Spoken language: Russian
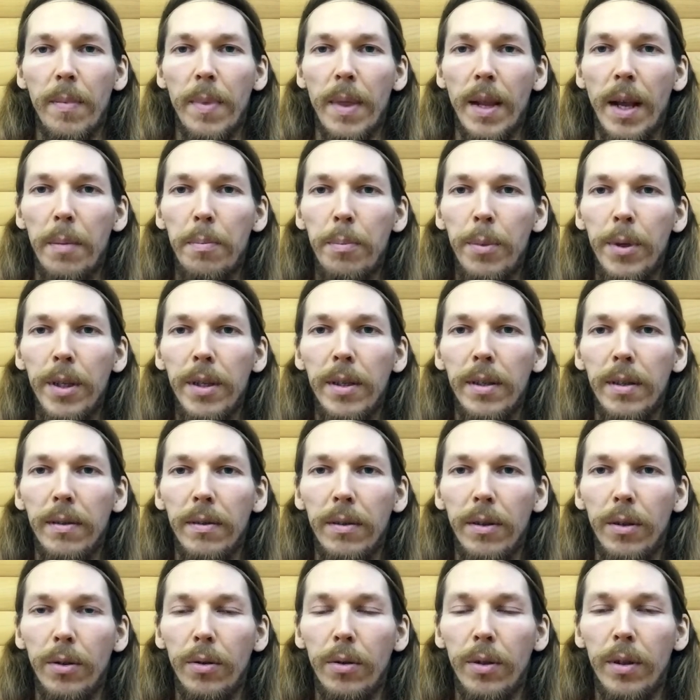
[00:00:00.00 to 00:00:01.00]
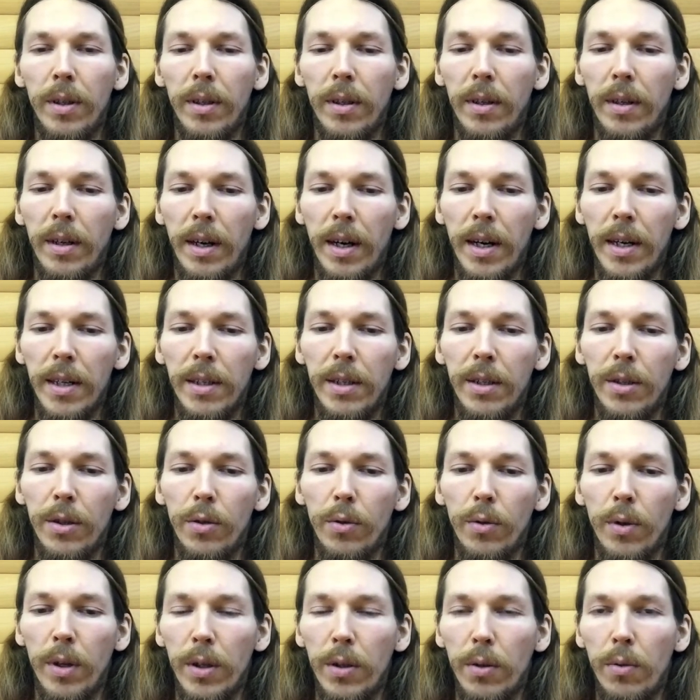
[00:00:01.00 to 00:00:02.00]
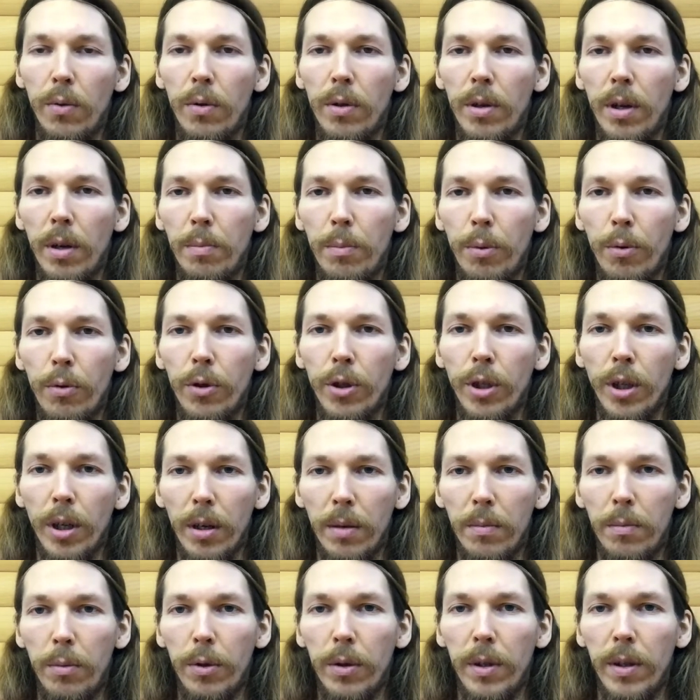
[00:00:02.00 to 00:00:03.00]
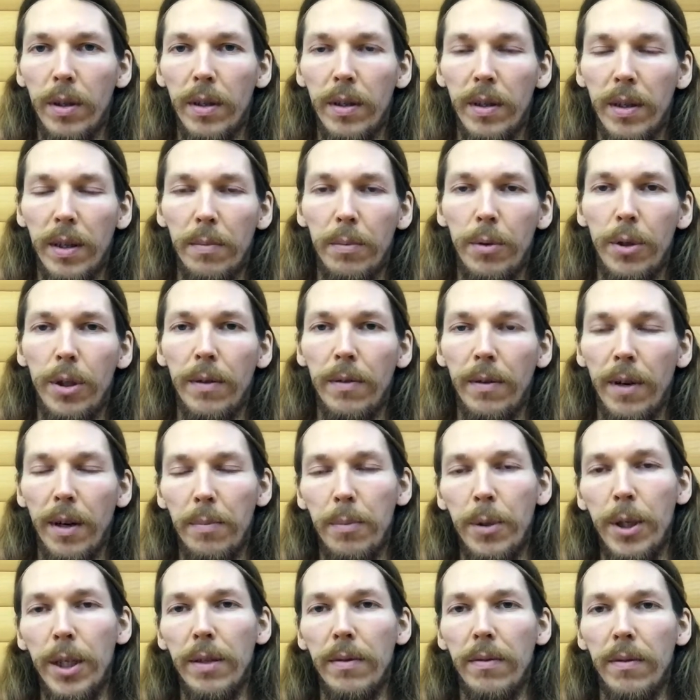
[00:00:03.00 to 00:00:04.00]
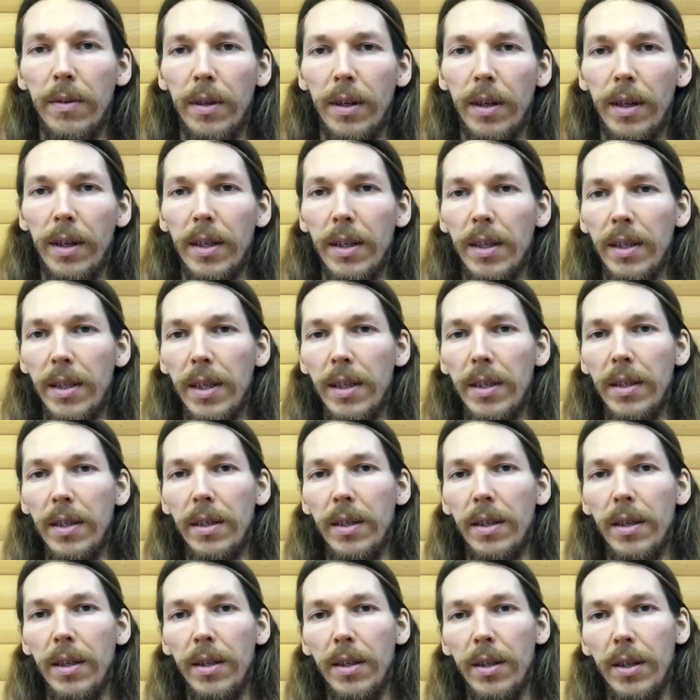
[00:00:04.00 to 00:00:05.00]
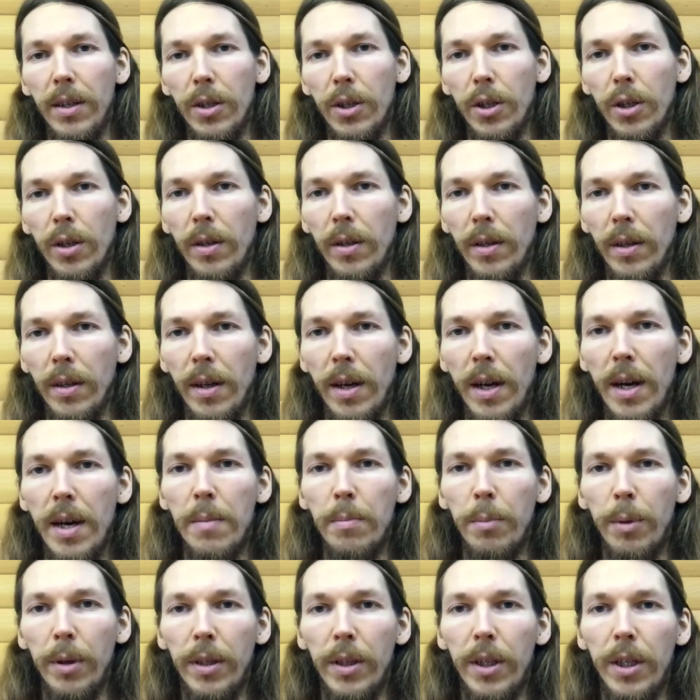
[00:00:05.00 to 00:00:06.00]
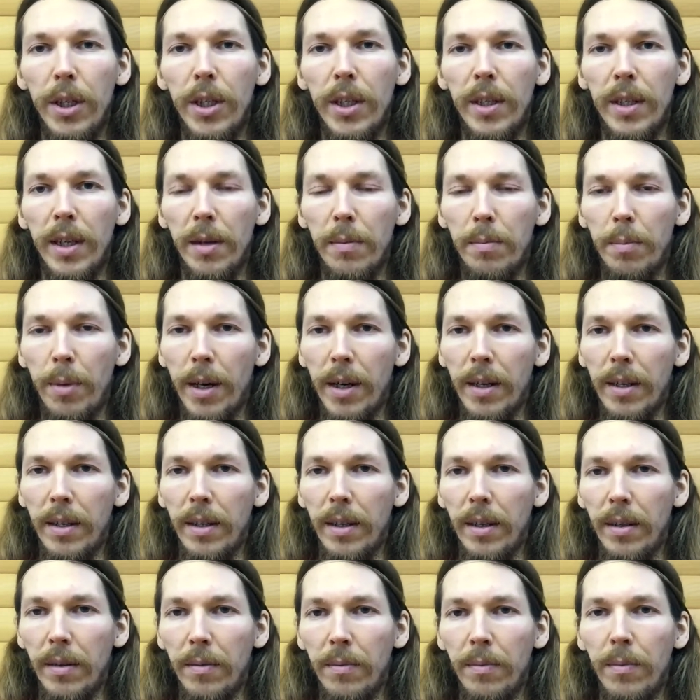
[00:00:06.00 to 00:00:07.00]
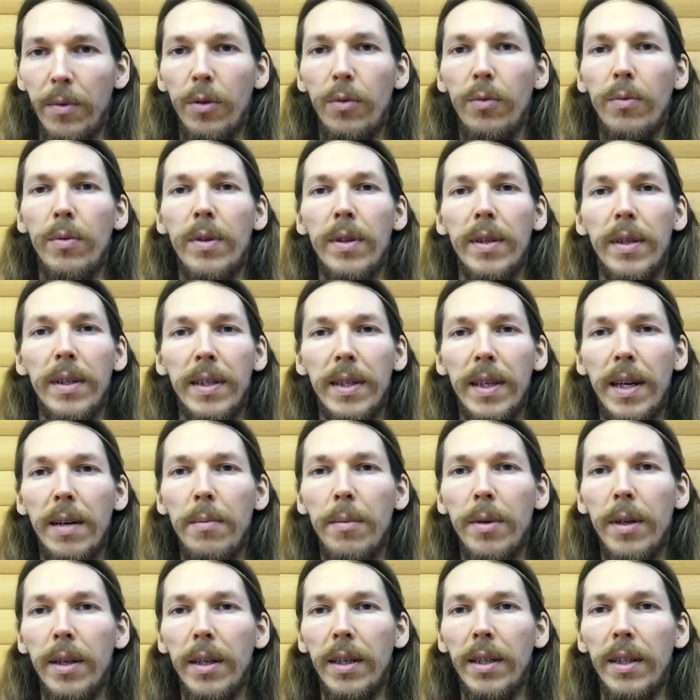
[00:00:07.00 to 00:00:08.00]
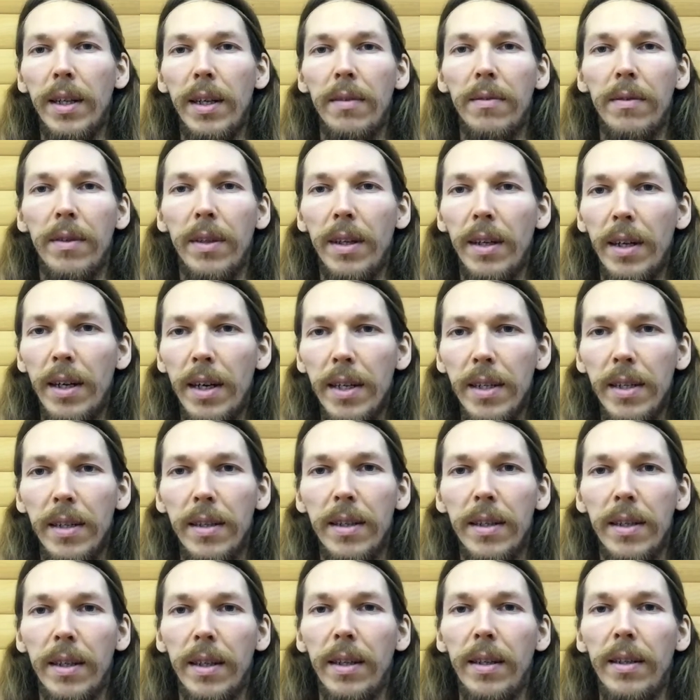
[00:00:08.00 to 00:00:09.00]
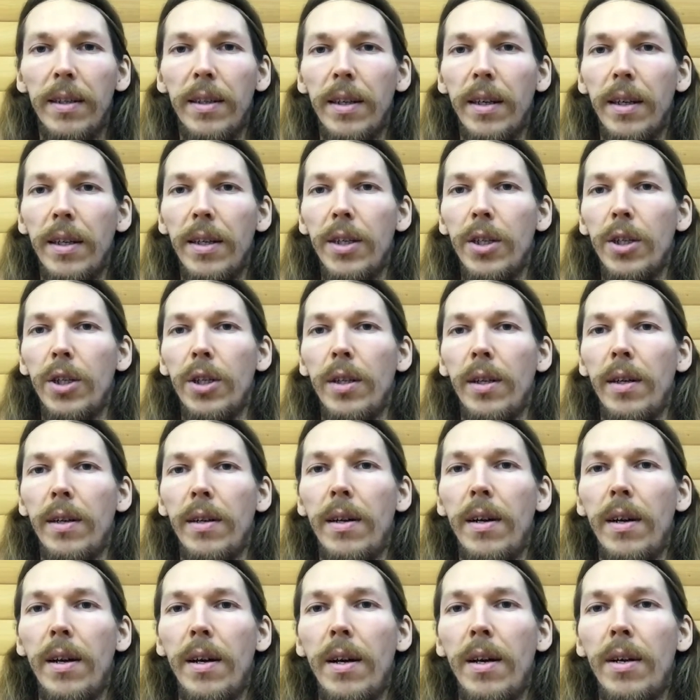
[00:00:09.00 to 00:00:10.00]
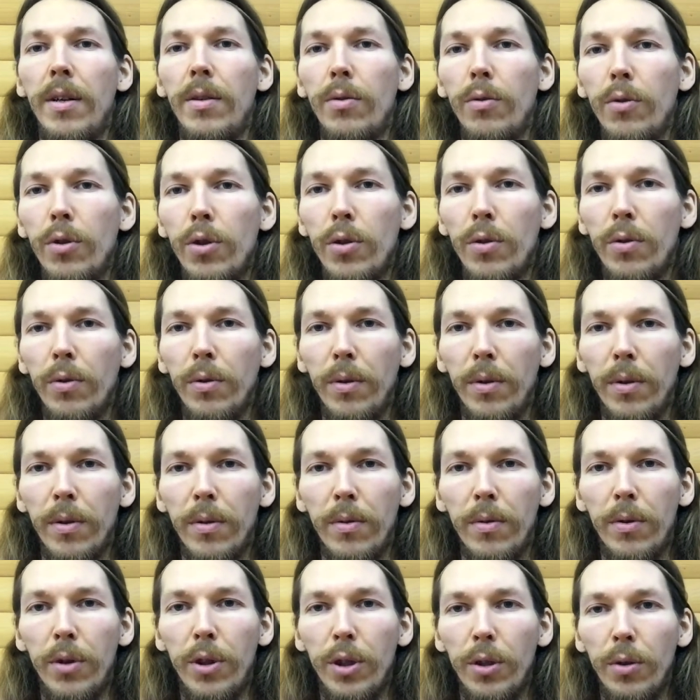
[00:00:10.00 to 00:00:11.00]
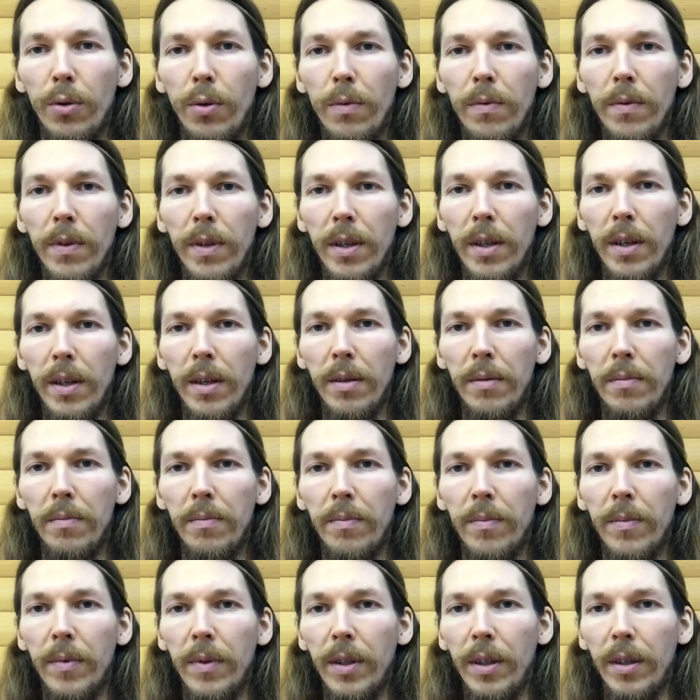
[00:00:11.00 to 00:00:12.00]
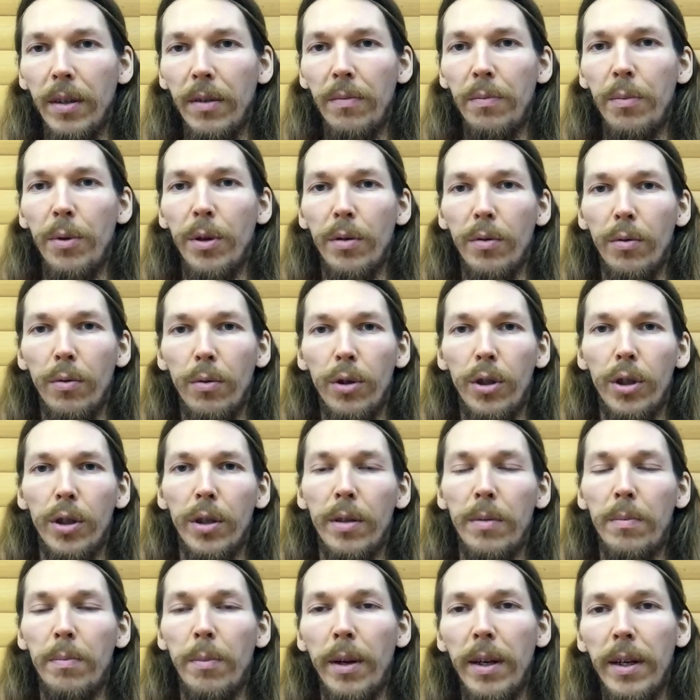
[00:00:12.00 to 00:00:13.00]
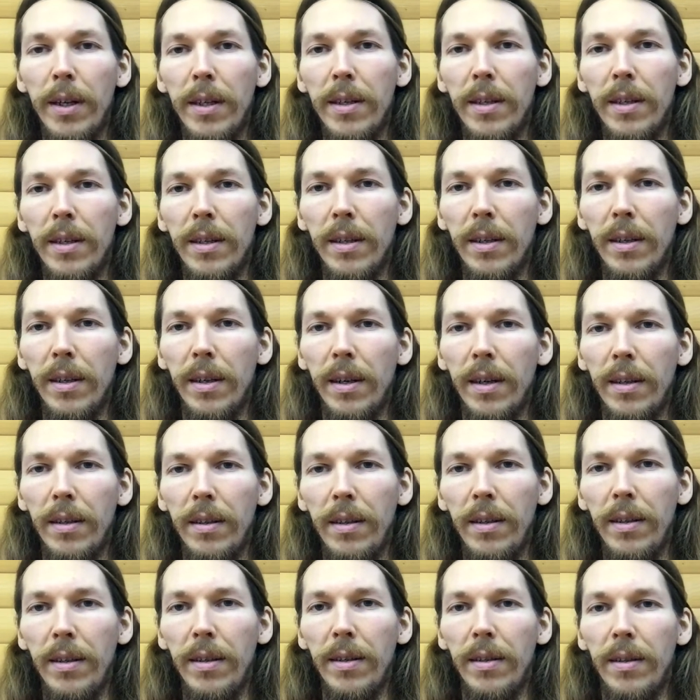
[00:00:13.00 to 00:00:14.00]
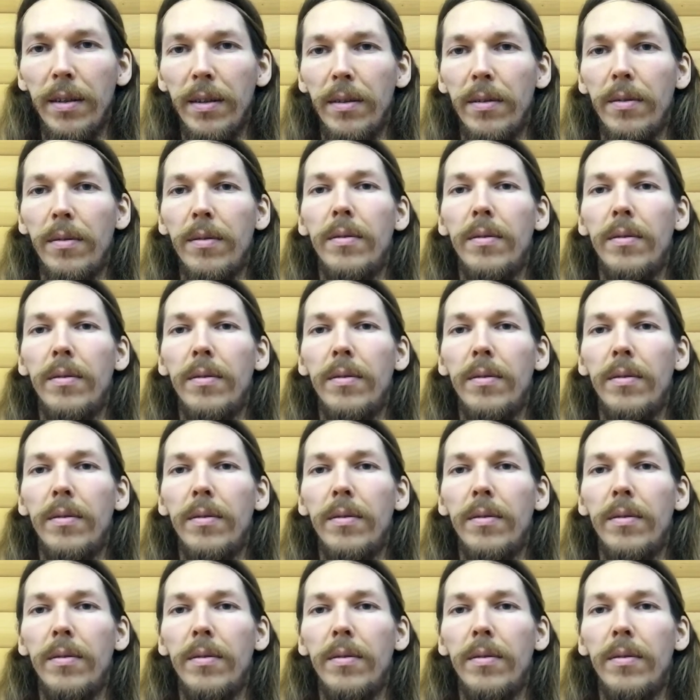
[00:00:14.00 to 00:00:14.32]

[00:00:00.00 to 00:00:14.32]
описывают разницу, насколько проще работать с обще... общественной организацией, нежели политической партией. Тут самая главная разница – это, конечно, то, что чиновники и в первую очередь политики, они,